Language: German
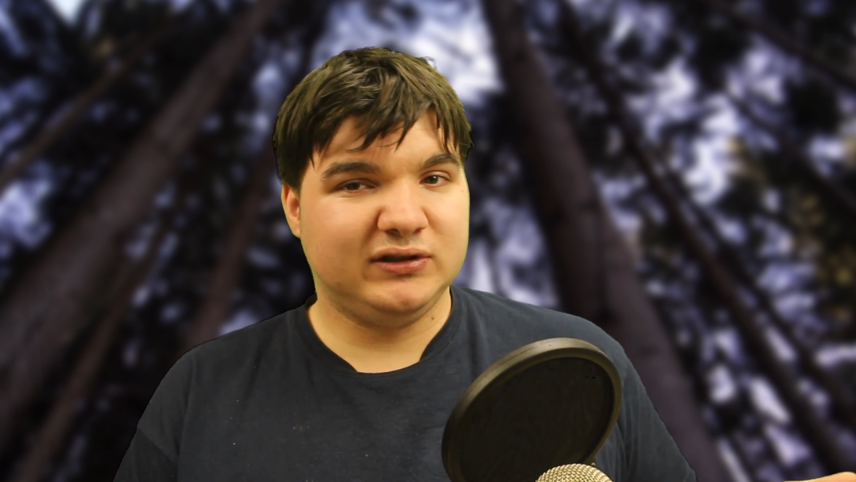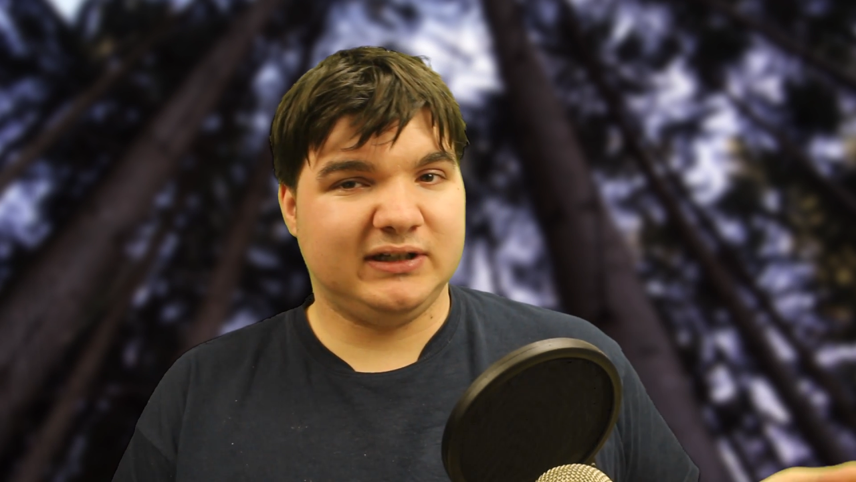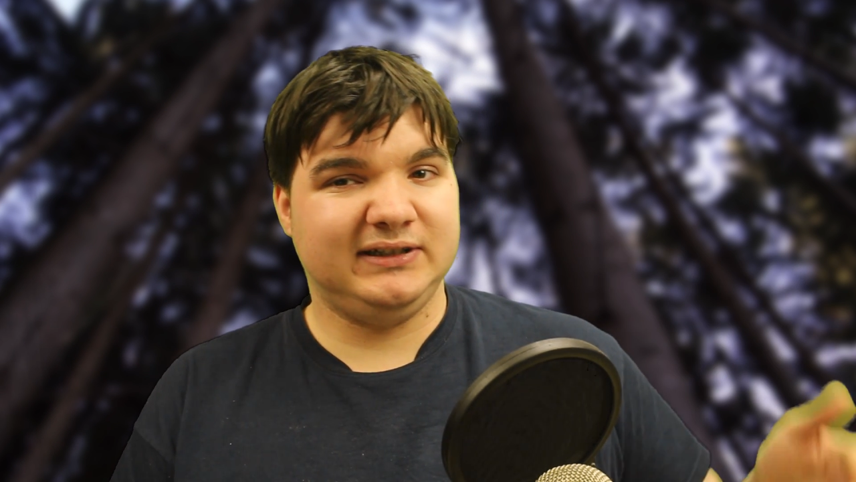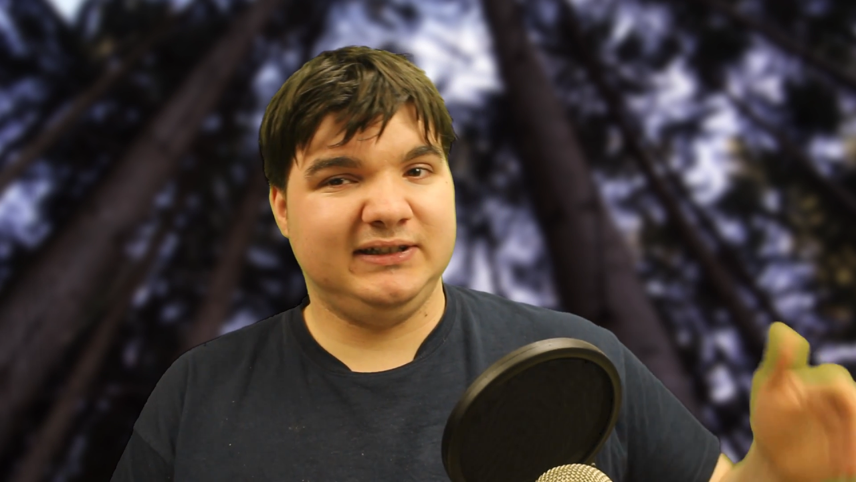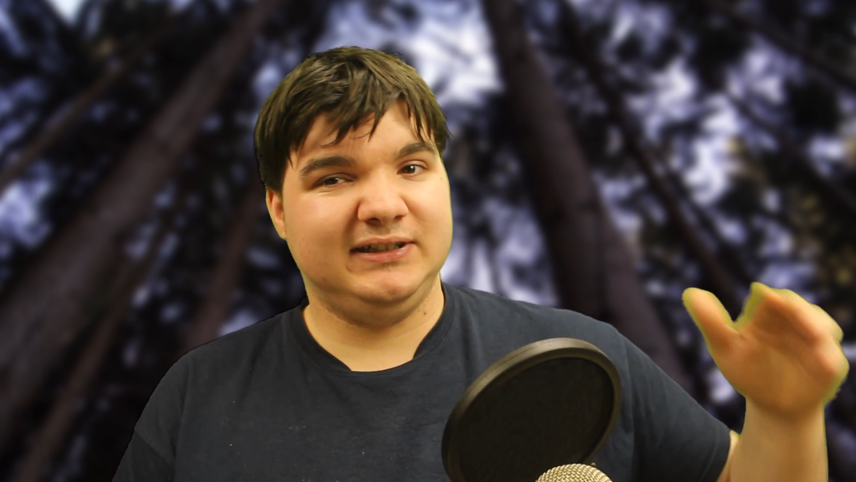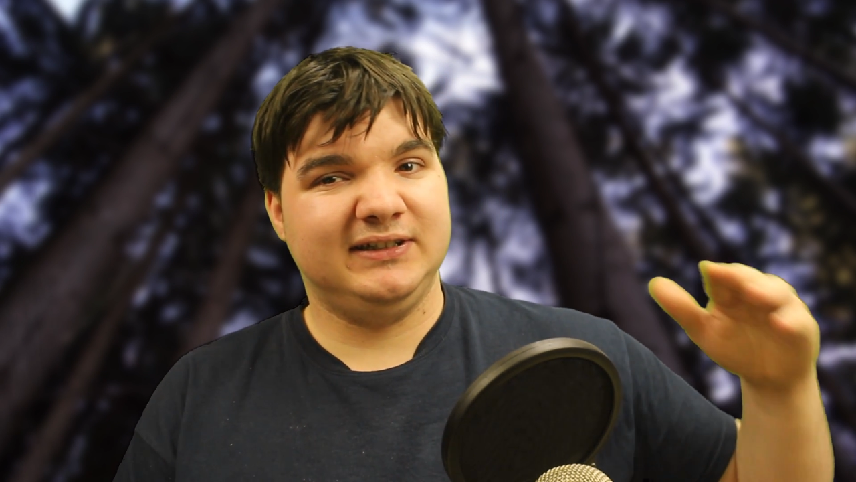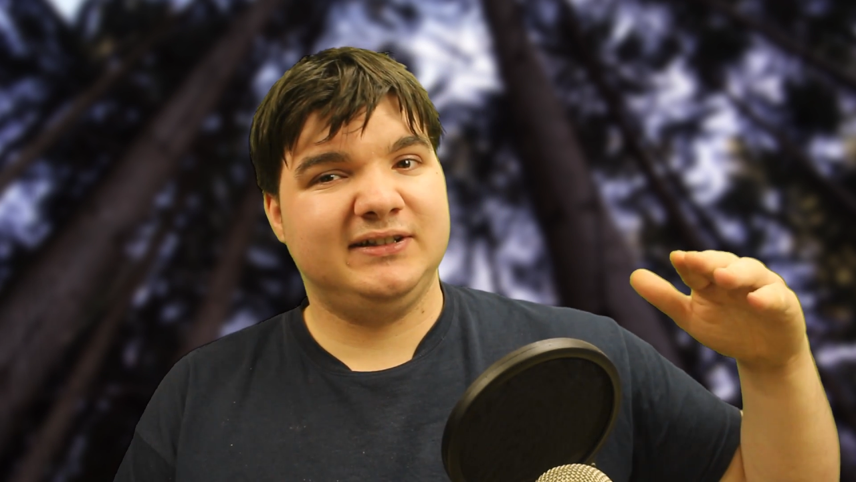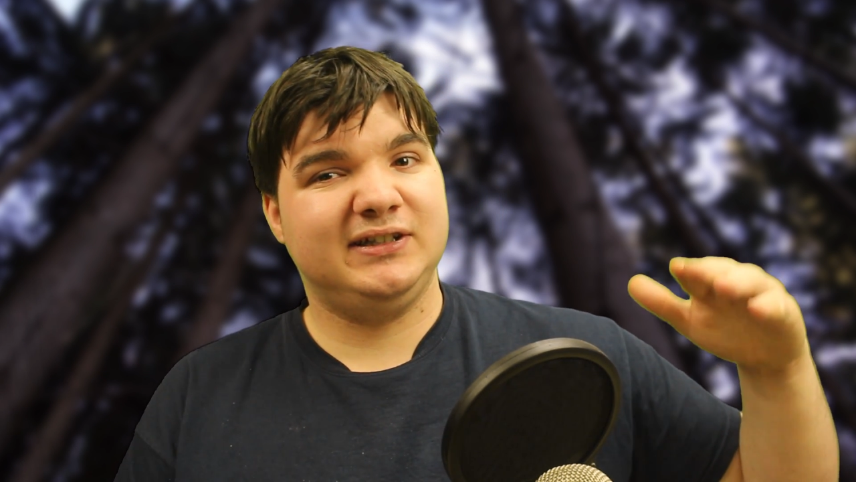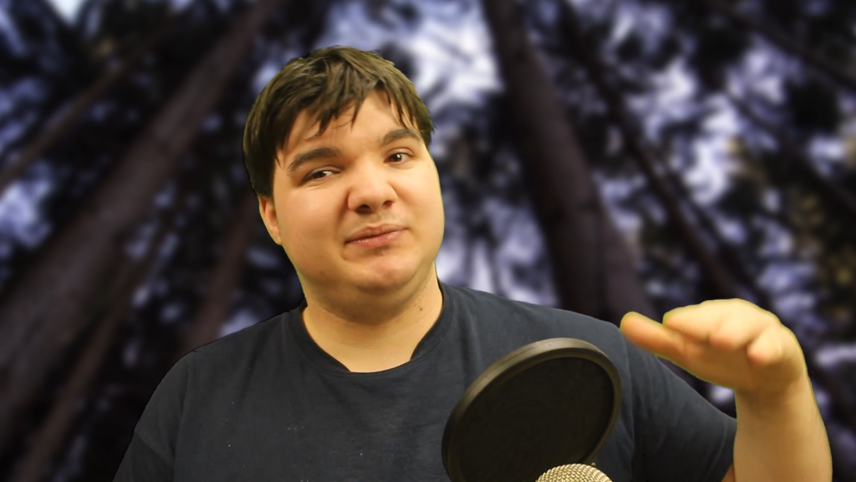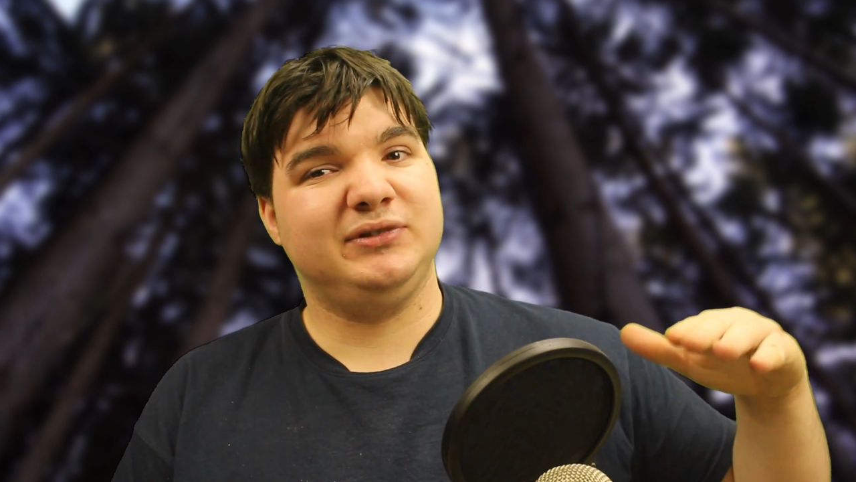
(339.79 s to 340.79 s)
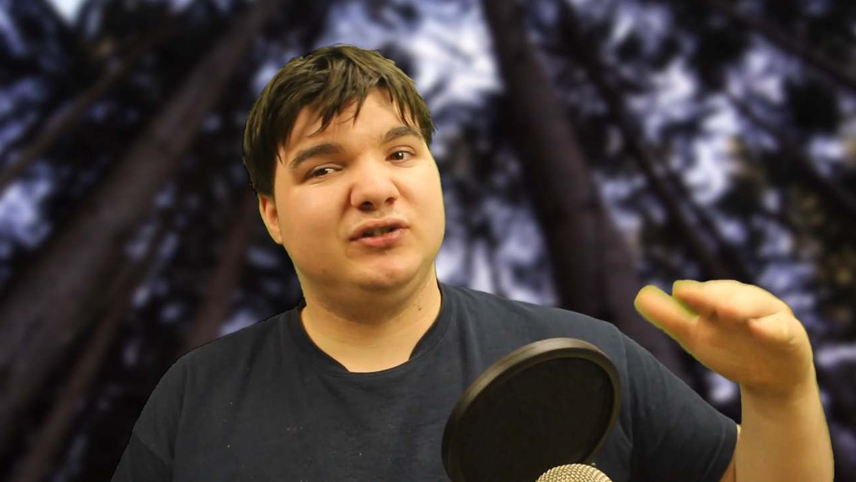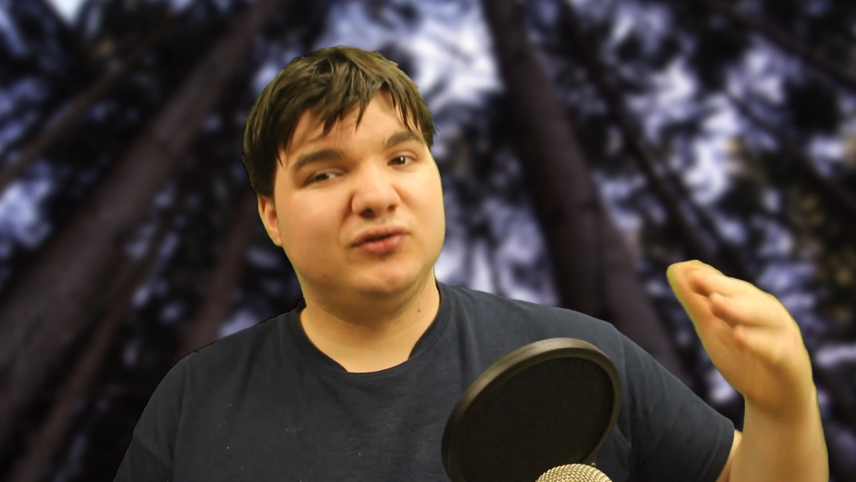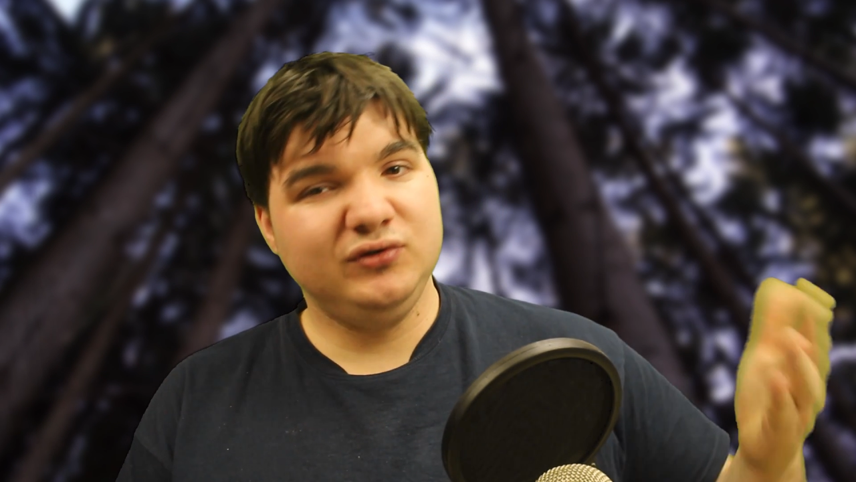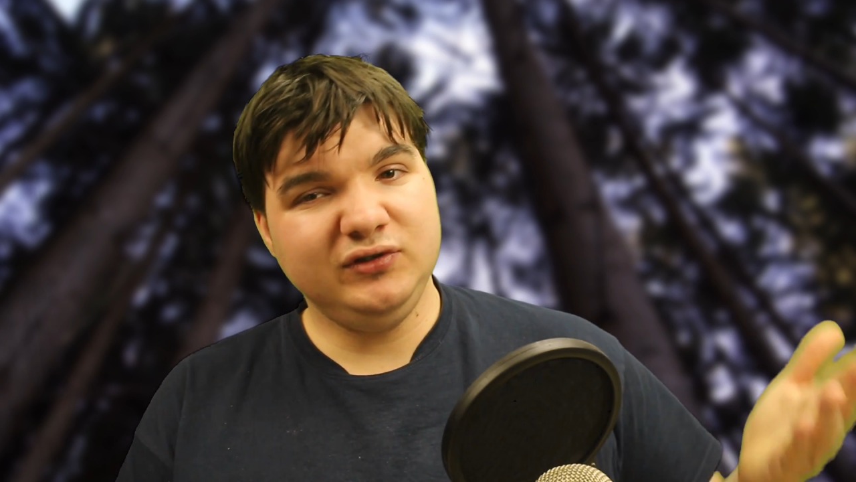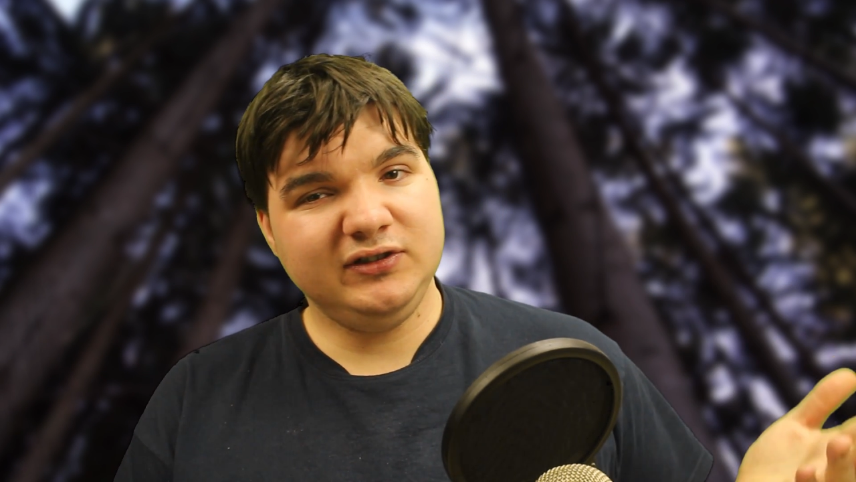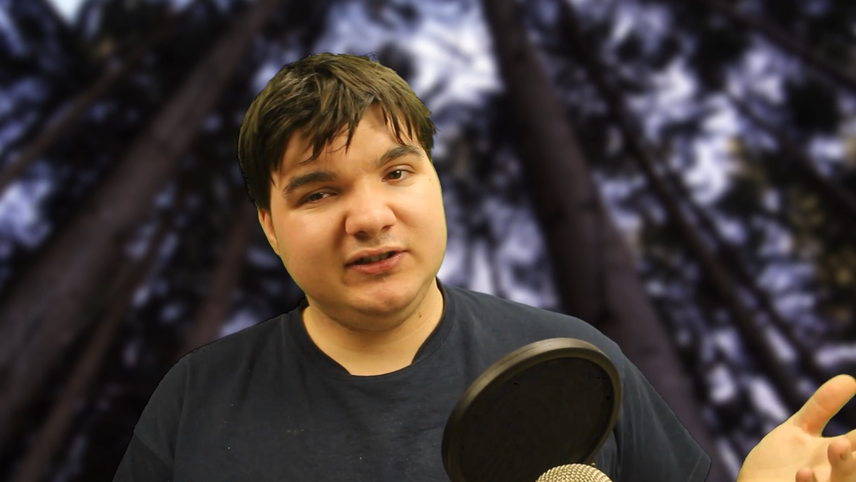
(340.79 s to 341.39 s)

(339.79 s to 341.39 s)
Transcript: dass die ziemlich ruhig